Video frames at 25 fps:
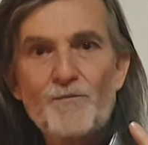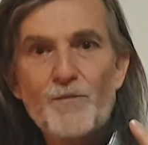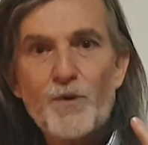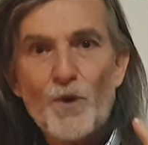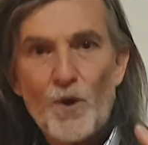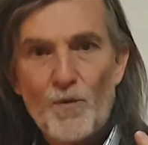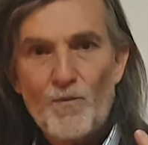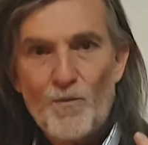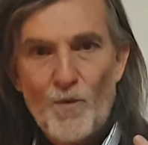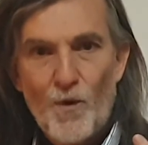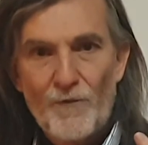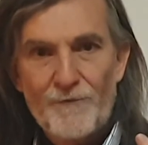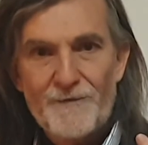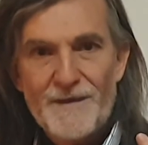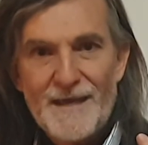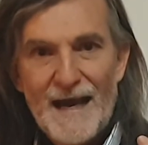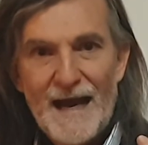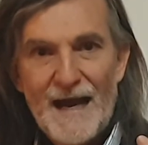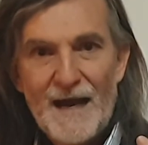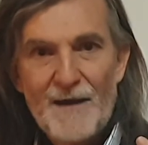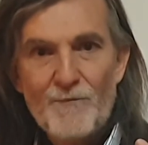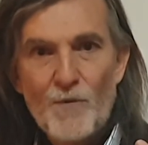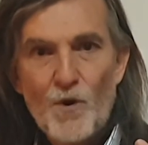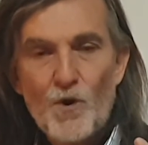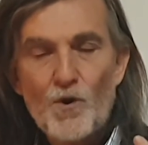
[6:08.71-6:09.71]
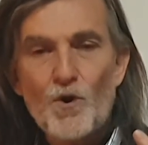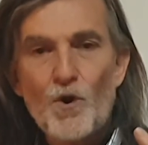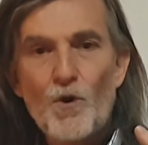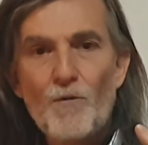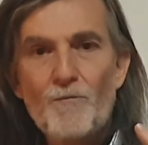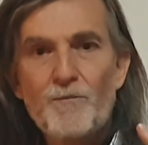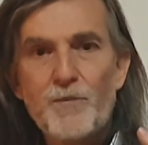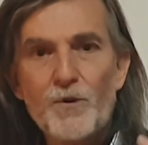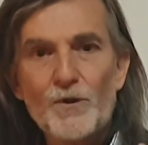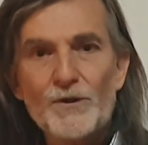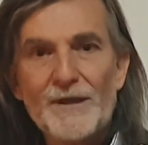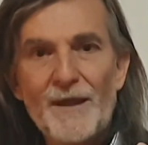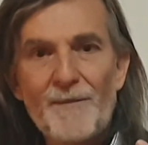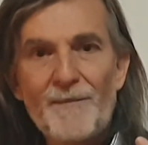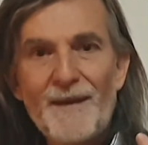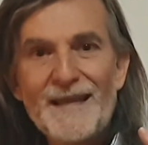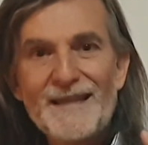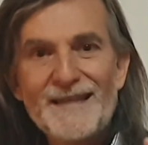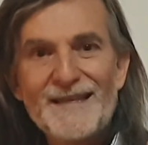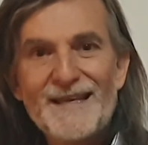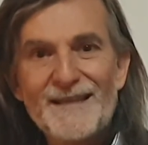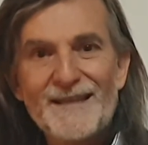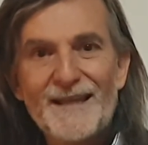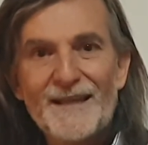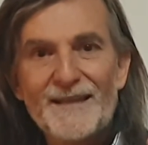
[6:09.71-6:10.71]
promuoviamo
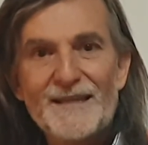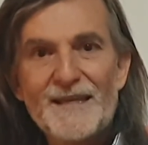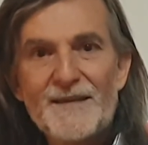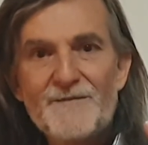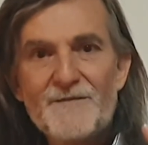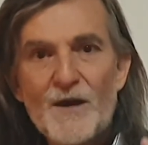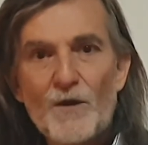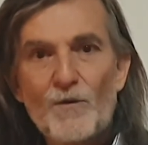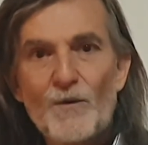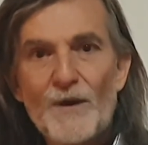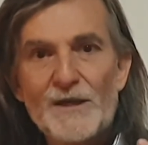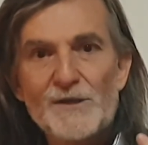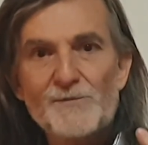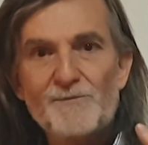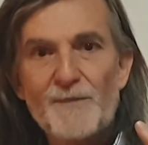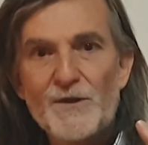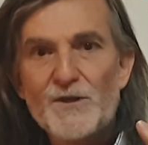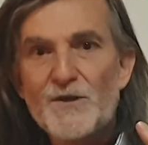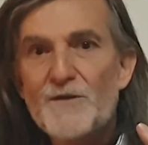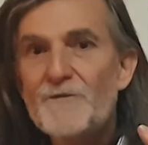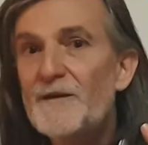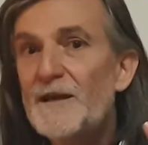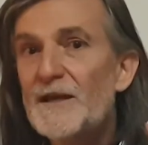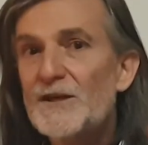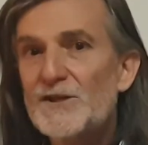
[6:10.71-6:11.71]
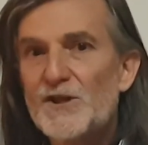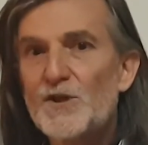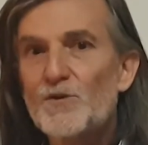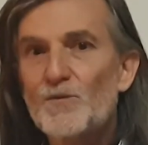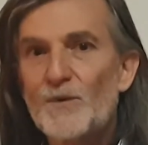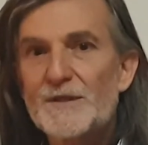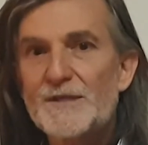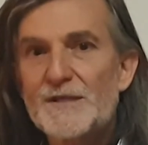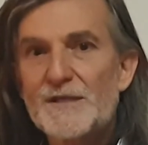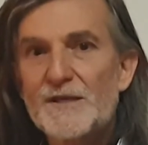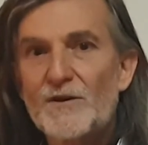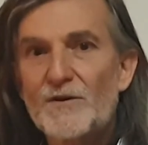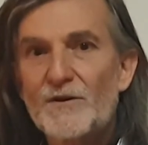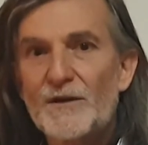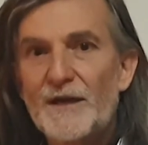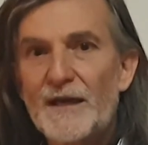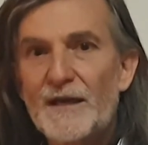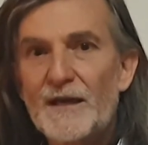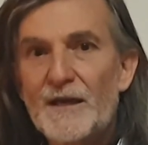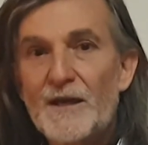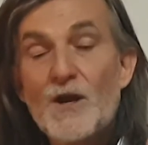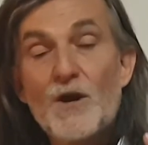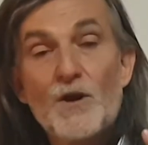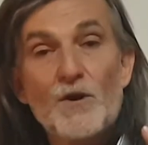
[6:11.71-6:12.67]
comportamenti adattivi a quella specifica situazione,